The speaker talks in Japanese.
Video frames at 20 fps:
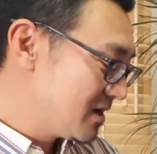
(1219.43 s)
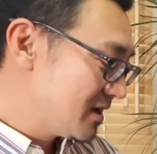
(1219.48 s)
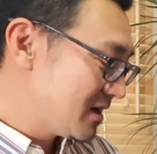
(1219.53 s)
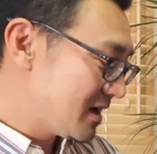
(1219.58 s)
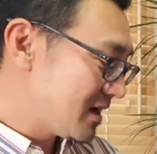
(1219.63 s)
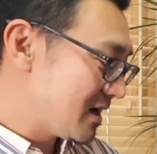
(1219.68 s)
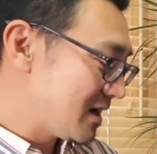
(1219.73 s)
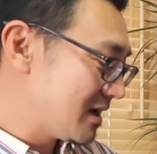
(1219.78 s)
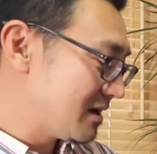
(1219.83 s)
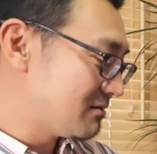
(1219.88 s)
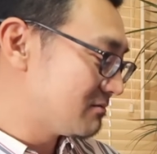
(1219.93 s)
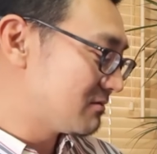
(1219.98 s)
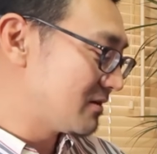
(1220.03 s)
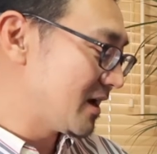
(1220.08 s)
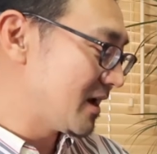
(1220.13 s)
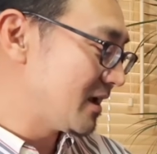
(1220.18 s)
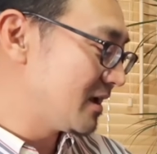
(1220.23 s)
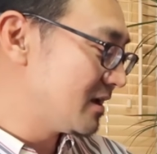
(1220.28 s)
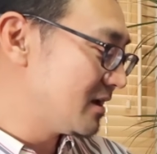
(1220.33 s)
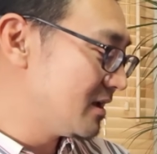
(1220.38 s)
I
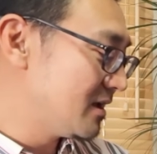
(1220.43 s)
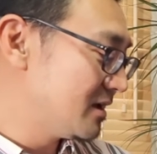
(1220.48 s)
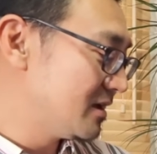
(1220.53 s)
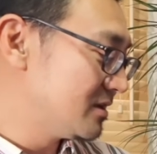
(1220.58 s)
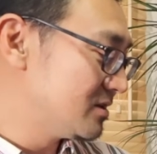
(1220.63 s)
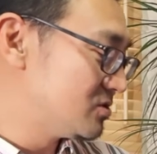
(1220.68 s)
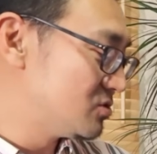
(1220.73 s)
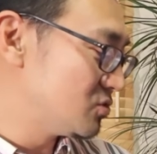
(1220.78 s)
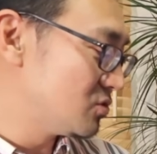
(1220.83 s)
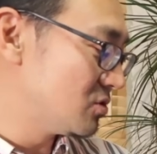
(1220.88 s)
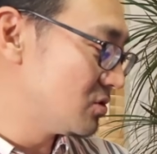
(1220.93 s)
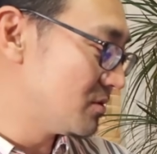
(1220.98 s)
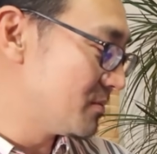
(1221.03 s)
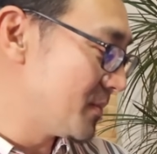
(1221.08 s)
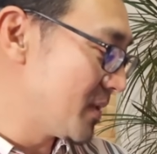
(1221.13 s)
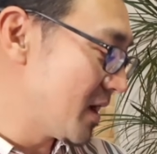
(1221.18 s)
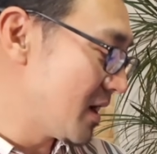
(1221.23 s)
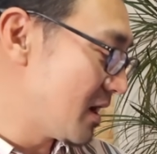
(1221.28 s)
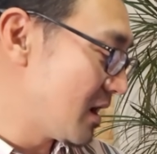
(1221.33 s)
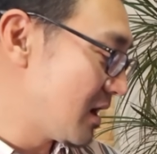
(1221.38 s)
ran into a
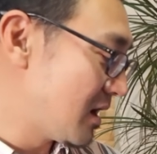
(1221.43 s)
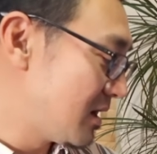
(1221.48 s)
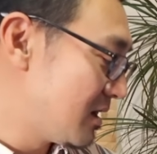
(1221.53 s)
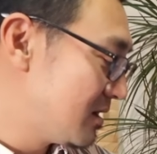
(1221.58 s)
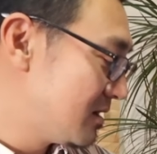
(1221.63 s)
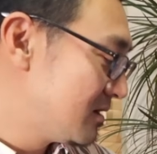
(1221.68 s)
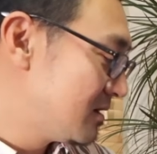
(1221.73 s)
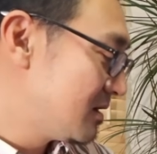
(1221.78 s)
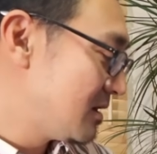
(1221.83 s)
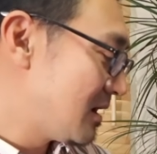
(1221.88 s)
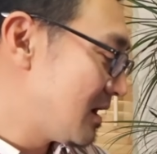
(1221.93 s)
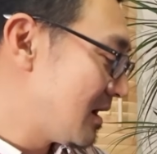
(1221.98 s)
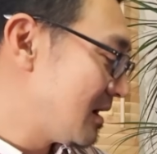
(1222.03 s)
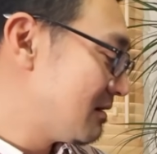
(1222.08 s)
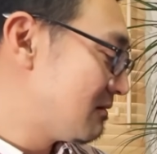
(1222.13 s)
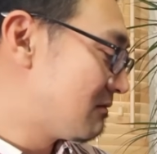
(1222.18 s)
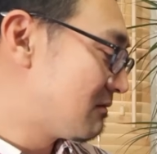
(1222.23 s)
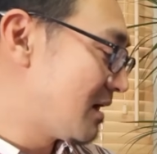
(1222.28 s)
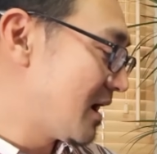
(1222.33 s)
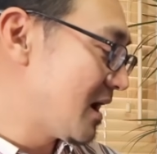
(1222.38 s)
bear I
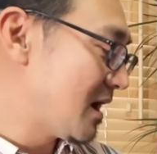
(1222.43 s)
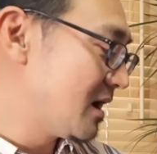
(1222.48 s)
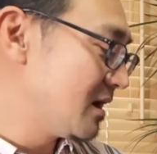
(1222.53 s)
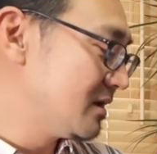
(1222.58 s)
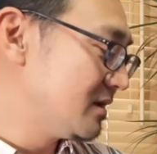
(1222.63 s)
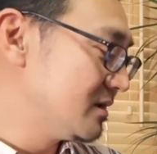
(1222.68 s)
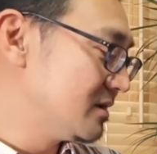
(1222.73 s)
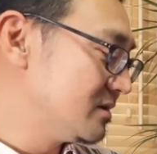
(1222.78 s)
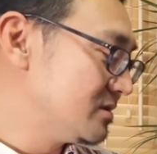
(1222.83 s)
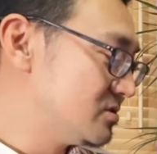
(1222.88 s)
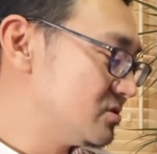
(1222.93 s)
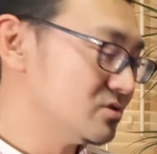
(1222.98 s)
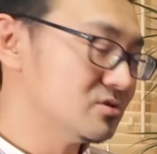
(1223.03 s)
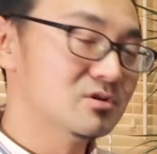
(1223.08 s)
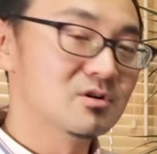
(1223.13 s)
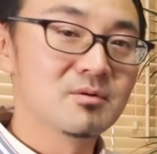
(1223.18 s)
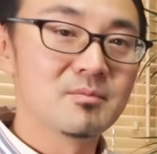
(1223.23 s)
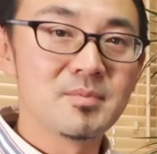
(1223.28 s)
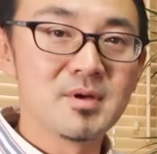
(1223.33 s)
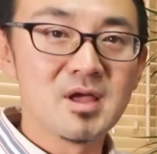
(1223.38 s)
ran
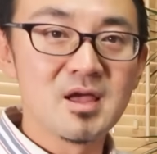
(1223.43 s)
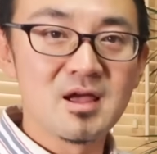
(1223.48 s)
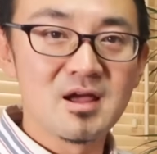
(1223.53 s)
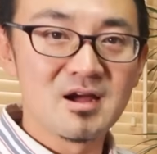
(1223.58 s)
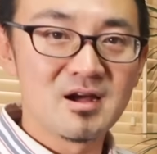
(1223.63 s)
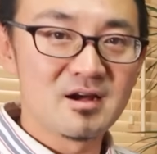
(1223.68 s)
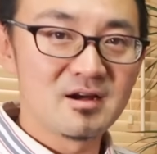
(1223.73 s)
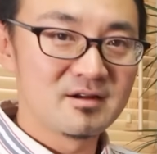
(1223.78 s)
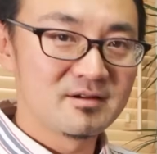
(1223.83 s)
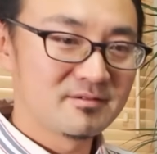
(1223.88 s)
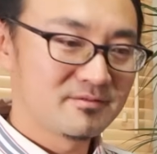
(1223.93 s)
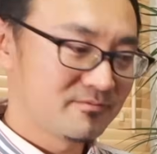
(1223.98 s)
into a bear